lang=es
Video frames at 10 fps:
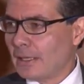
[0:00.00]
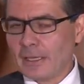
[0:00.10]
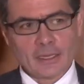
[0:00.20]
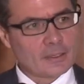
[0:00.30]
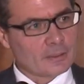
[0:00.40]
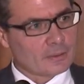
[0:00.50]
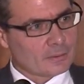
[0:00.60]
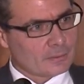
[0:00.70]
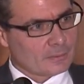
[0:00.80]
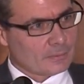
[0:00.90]
Y
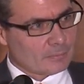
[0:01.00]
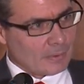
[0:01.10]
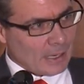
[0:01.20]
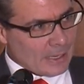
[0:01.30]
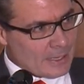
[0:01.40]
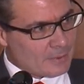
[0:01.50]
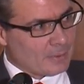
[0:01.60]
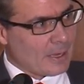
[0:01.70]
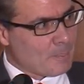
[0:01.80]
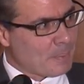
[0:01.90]
ahí
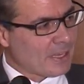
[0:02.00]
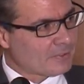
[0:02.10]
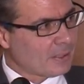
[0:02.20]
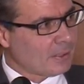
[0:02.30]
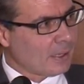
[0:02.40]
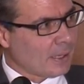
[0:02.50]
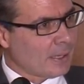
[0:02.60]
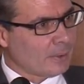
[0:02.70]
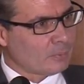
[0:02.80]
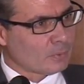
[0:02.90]
empiezan,
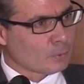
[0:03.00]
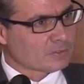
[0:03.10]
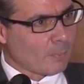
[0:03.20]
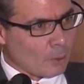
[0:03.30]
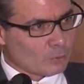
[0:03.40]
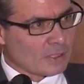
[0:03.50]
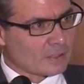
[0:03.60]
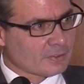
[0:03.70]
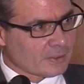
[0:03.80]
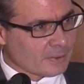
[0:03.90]
a, Gustavo, a
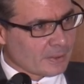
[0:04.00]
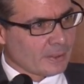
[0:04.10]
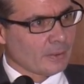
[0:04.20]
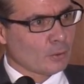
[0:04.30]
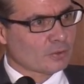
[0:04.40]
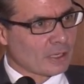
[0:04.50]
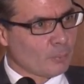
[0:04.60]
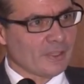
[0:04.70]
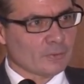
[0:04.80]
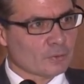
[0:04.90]
juntarse eh, los
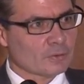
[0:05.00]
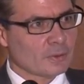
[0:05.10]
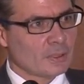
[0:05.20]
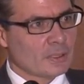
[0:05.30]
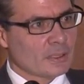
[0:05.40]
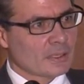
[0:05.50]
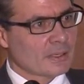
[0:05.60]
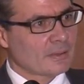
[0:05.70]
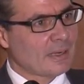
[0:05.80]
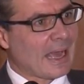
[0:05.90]
argumentos.
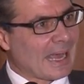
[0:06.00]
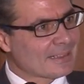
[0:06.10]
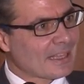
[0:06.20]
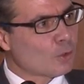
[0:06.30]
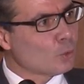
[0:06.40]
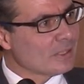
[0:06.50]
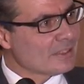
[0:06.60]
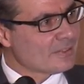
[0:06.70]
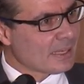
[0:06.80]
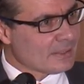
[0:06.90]
Y es la alta
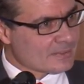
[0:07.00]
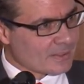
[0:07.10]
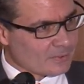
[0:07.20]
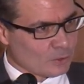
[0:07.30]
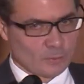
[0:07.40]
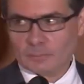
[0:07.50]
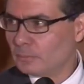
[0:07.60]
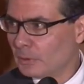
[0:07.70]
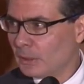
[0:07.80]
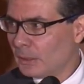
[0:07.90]
judicialización,
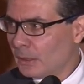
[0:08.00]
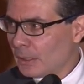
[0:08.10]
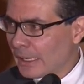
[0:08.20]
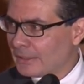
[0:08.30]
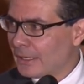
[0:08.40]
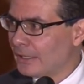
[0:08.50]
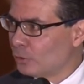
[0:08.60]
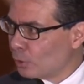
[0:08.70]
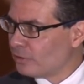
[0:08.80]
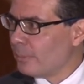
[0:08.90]
que tiene
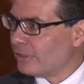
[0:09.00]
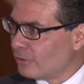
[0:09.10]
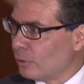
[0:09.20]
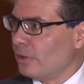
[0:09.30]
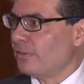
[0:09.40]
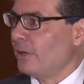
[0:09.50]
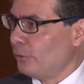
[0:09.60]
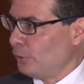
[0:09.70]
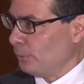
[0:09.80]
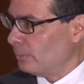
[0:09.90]
dos dimensiones, creo
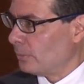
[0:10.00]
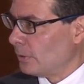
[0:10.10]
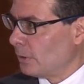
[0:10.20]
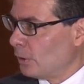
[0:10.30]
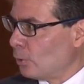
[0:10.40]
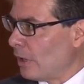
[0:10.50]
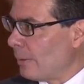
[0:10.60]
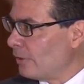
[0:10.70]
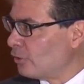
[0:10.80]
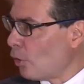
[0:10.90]
yo una
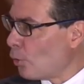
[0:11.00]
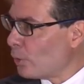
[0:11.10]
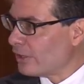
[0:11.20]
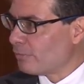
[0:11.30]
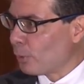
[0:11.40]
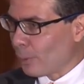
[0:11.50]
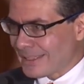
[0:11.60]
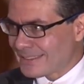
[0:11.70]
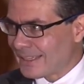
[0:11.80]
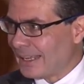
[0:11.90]
dimensión
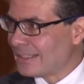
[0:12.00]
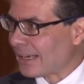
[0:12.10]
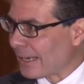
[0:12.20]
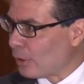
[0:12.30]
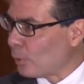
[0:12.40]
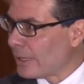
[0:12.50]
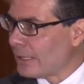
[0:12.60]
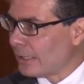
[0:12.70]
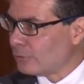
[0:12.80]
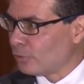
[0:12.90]
jurisprudencial ya
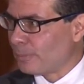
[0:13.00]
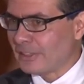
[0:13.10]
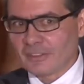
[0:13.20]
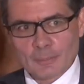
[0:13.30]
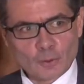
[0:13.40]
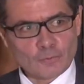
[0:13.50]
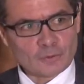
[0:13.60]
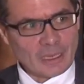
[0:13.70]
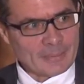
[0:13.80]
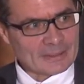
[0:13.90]
recogida en sus principios
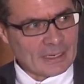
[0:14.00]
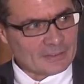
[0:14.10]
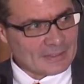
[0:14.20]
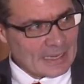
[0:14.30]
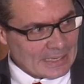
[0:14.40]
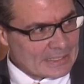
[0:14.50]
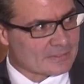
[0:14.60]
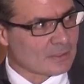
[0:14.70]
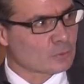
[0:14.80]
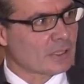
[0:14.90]
fundamentales en la ley
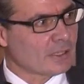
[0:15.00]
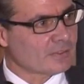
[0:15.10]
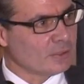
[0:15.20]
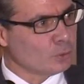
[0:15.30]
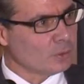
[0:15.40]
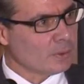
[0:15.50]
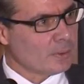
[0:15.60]
estatutaria en salud,